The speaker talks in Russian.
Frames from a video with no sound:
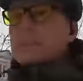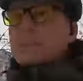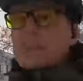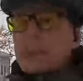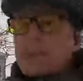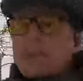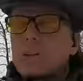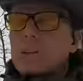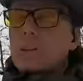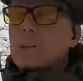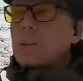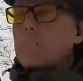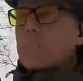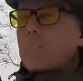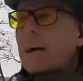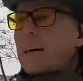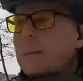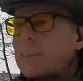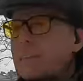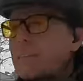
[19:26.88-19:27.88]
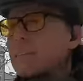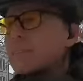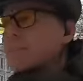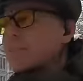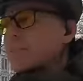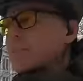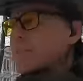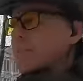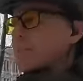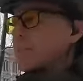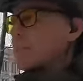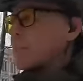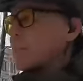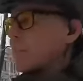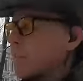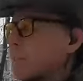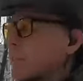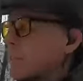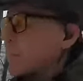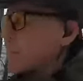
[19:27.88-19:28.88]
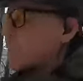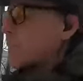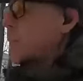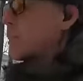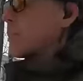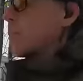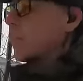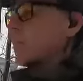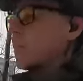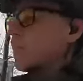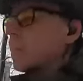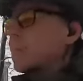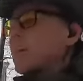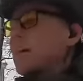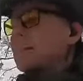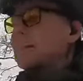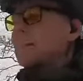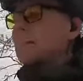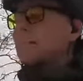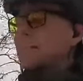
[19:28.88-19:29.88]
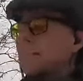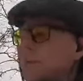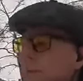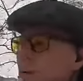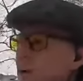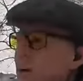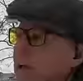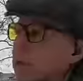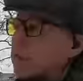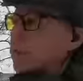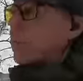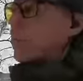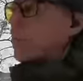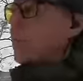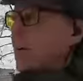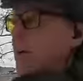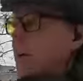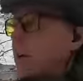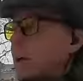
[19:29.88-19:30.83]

здесь, конечно, не пахнет с его действительно восстановленным гандейским уголком,